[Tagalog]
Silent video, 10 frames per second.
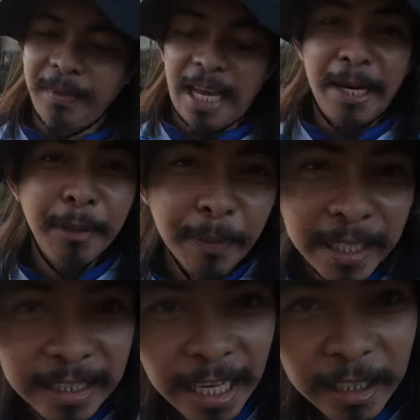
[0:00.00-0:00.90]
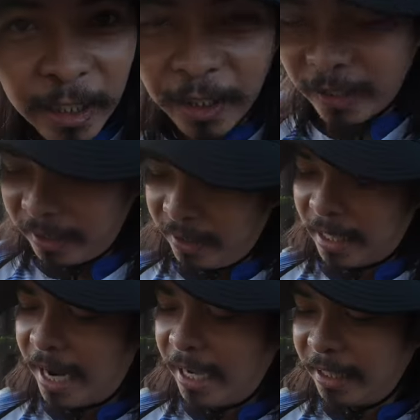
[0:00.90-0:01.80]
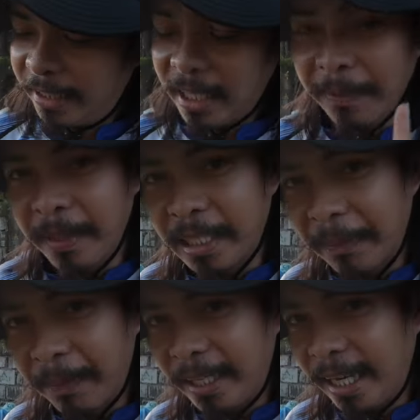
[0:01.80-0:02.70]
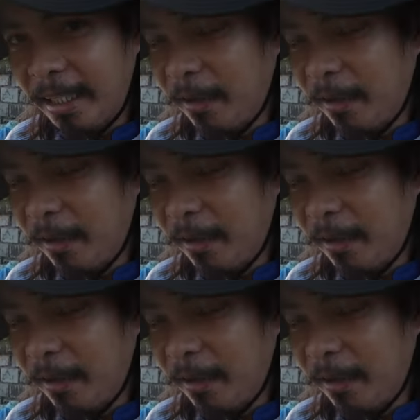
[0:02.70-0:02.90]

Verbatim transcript: Alam nyo ba, sakto. Kahit tagpi-tagping line